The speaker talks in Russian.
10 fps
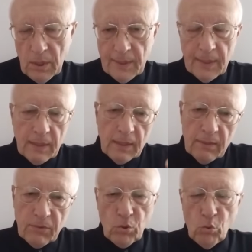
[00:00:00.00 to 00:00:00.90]
Если
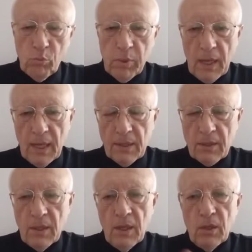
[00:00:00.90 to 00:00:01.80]
это все
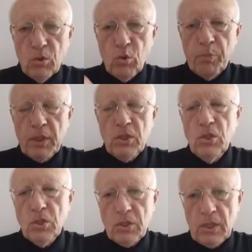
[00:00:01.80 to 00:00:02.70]
убрать, то
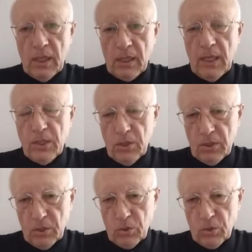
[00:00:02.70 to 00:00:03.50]
практически окажется,